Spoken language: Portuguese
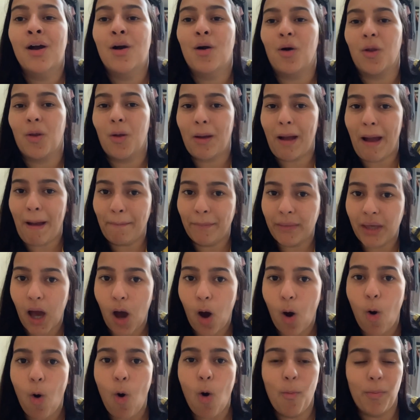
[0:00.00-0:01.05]
colocar minha
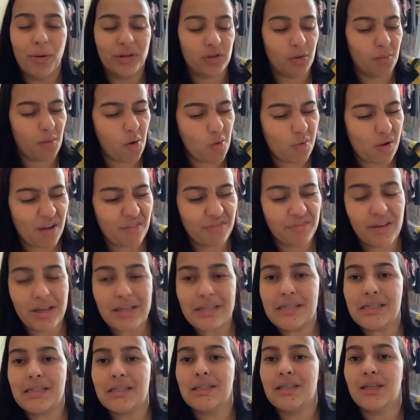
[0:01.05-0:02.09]
roupa, tomar um
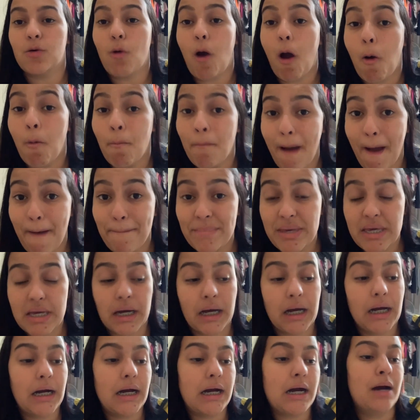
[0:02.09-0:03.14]
cafezinho, arrumar minha
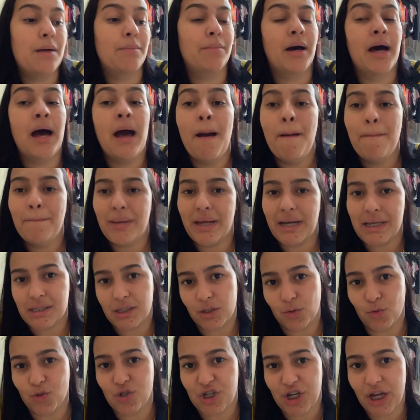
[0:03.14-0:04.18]
cama, parece
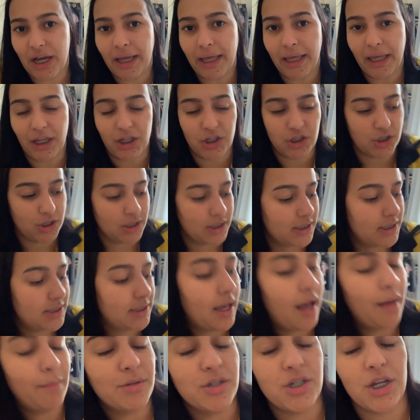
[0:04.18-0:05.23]
que o dia rende,
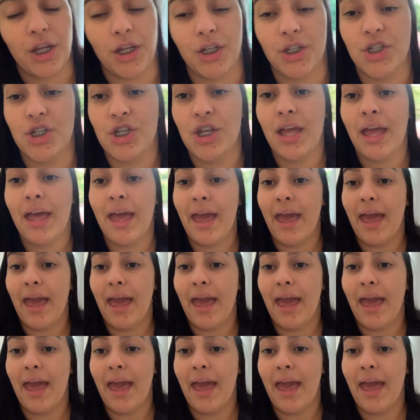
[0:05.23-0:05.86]
sabe, gente?